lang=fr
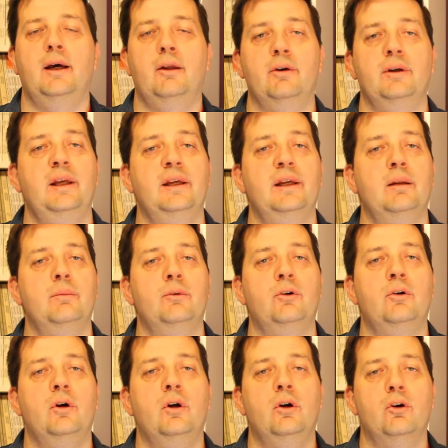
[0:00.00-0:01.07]
Alors il a
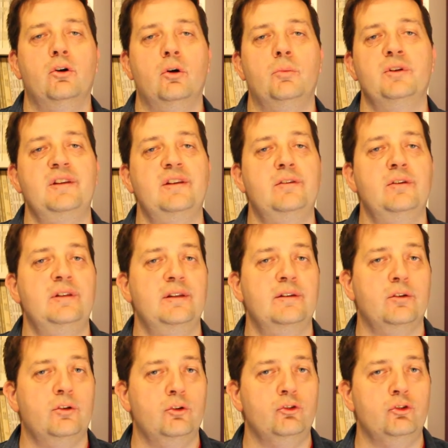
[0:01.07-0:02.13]
également remporté ce
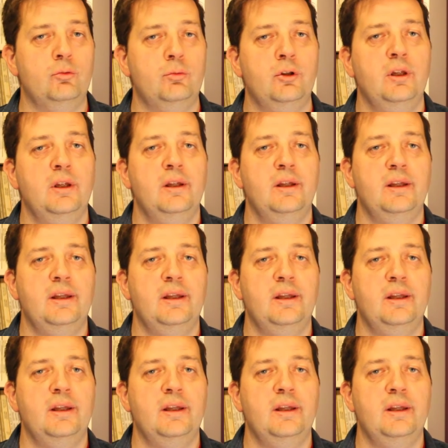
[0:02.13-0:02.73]
titre en double